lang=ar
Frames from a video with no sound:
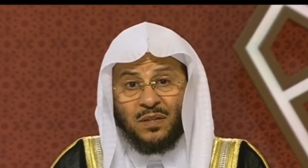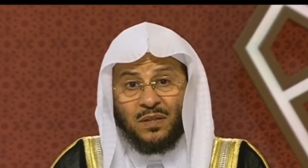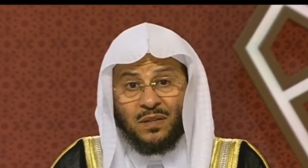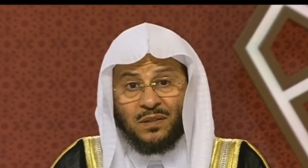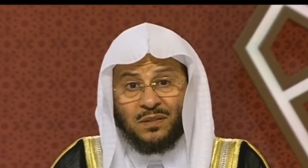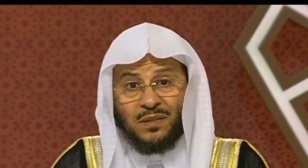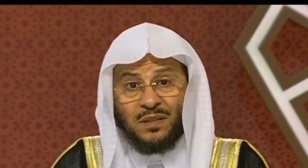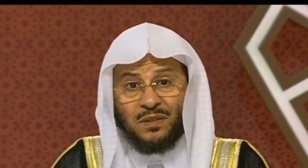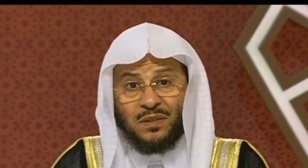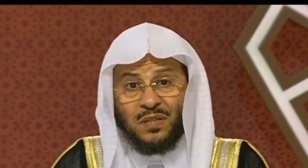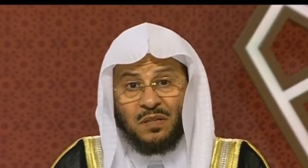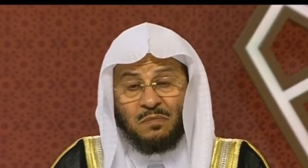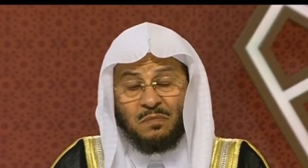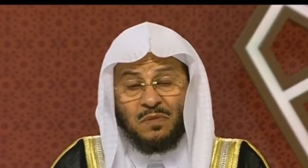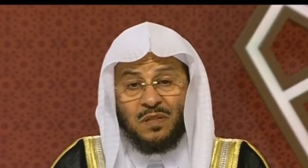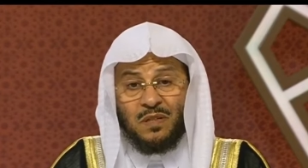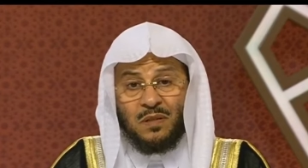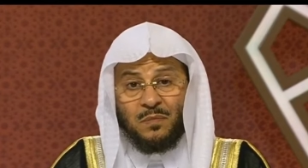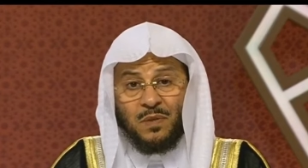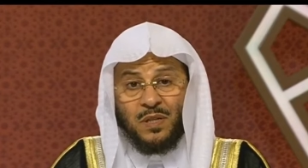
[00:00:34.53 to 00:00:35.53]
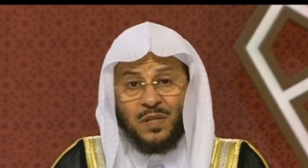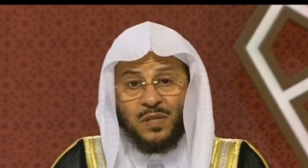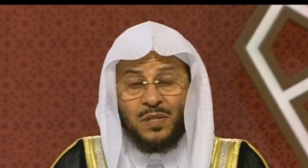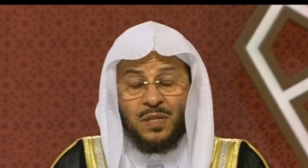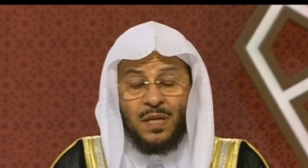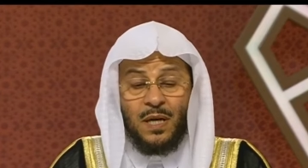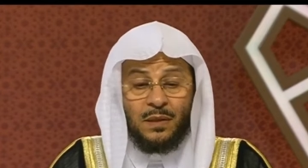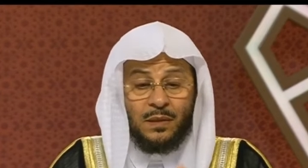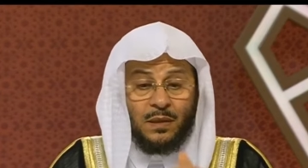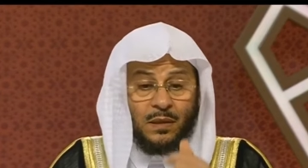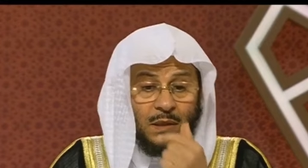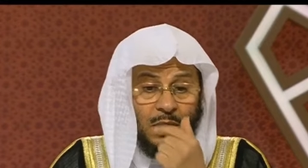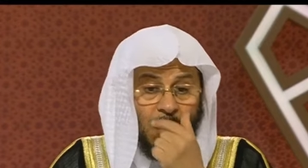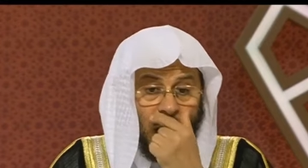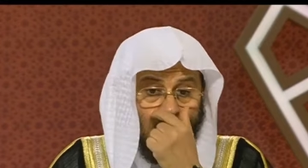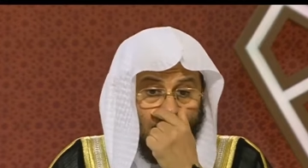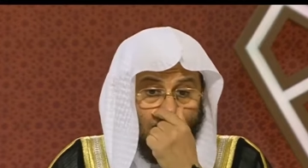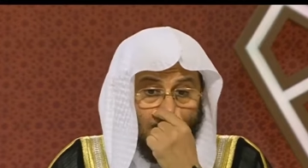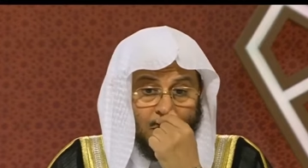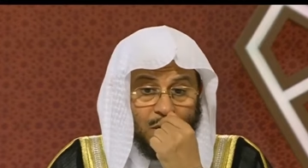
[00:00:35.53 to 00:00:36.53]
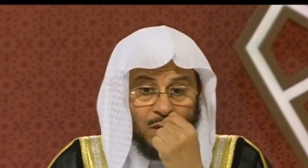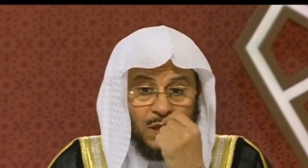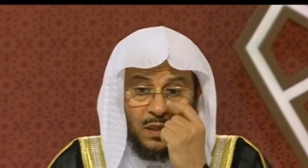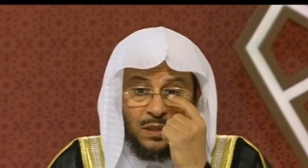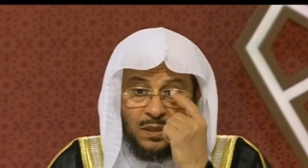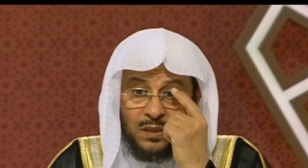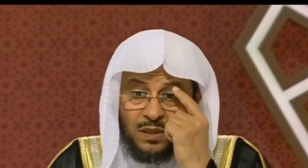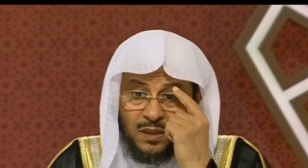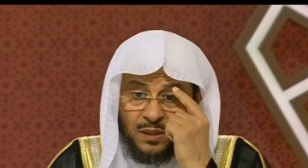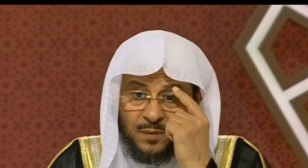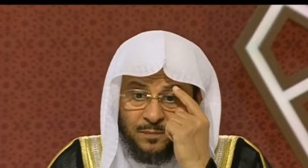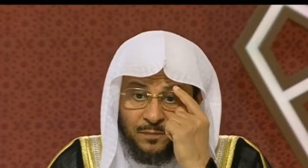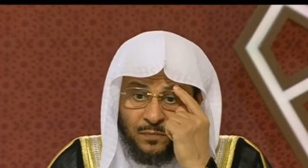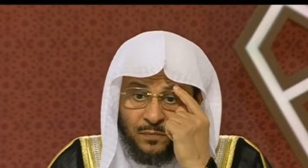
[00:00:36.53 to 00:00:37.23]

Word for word: عند الترمذي بإسناد صحيح